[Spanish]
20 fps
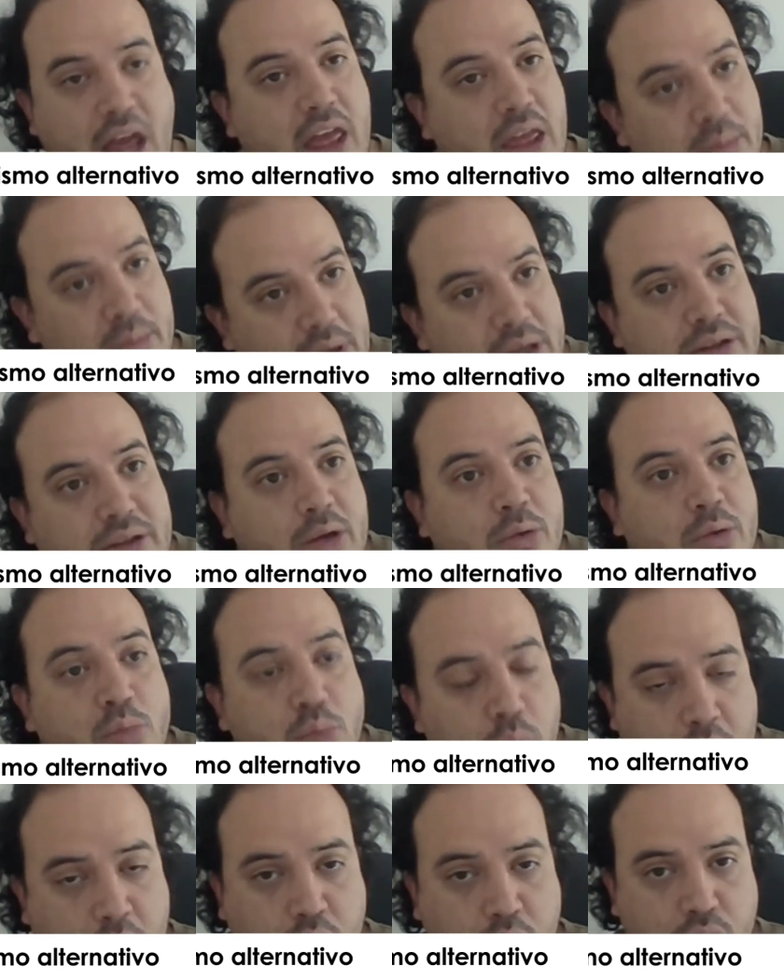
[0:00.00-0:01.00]
además de un
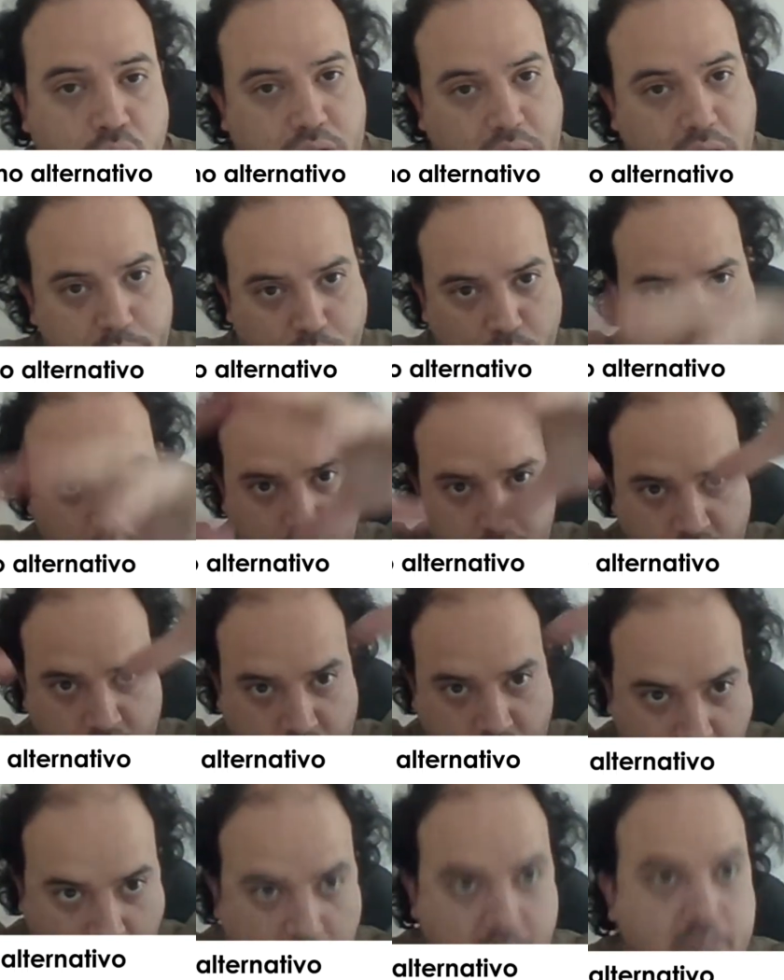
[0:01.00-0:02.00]
buen
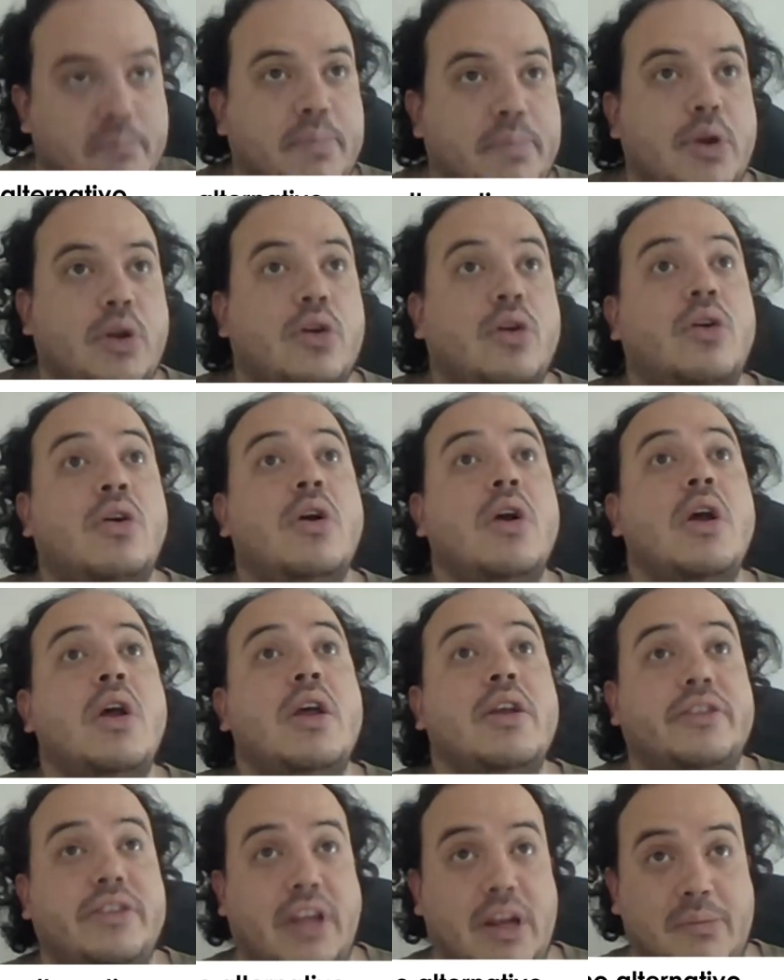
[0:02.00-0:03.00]
contrapoder amplio,
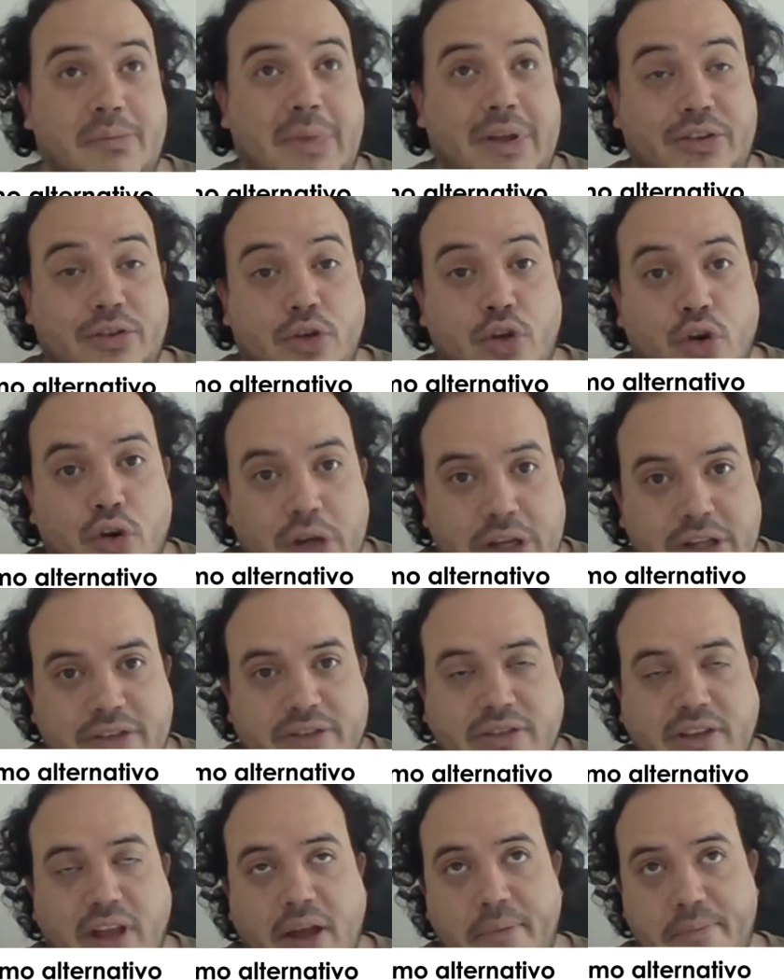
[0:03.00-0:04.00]
ser más
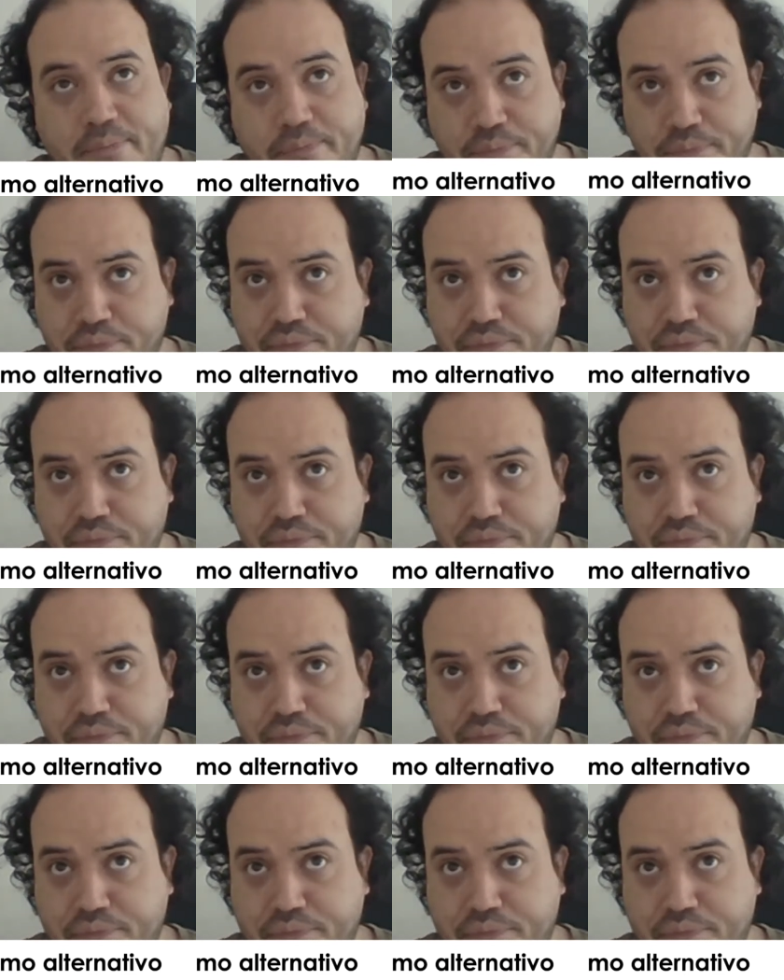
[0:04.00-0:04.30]
cronista,